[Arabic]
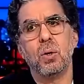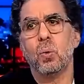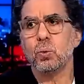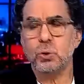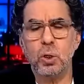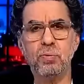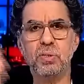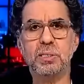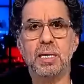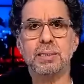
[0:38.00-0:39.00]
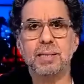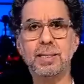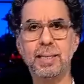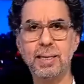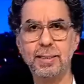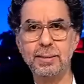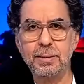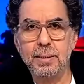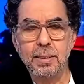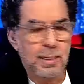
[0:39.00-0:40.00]
والصحف الاسرائيليه الثانيه يعني
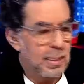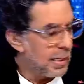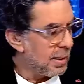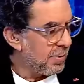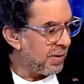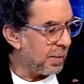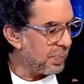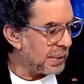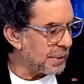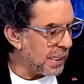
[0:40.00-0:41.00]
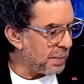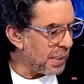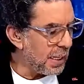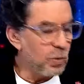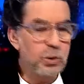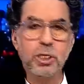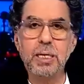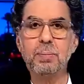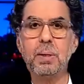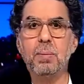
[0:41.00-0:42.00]
فعباس كامل او
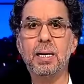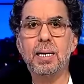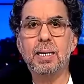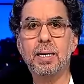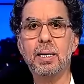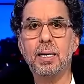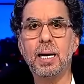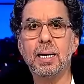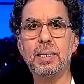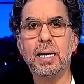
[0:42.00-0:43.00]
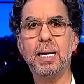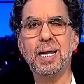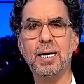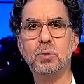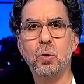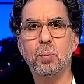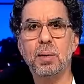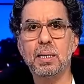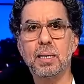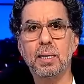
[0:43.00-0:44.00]
الشهير بالملاك الحقيقه لقى
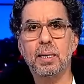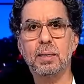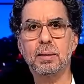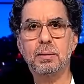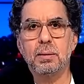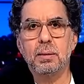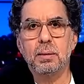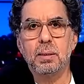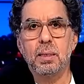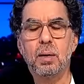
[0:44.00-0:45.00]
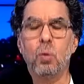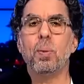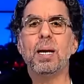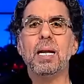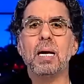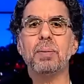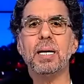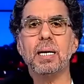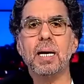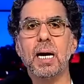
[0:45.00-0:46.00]
تهمه ل... وبلغ
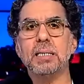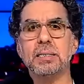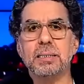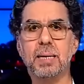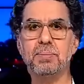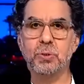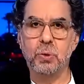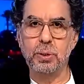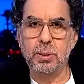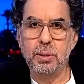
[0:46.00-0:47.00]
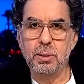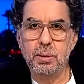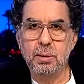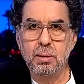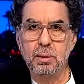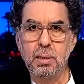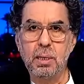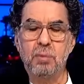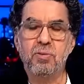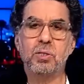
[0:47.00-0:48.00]
بيها جهاز السامسونج
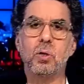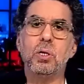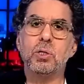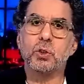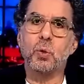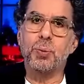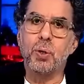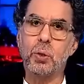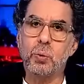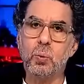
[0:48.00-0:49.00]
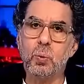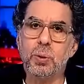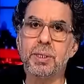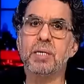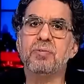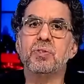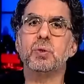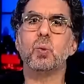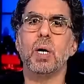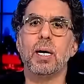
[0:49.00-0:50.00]
فطلع صبيانه
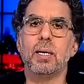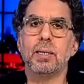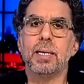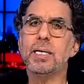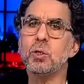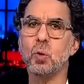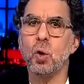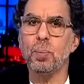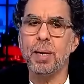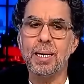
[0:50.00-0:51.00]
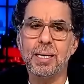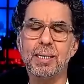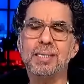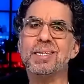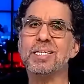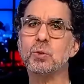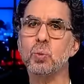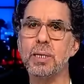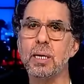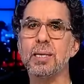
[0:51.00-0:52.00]
ينفذوها ايه التهمه
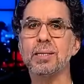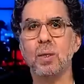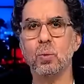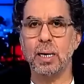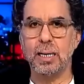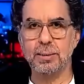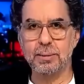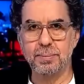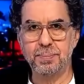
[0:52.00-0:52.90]
تزوير توكيلات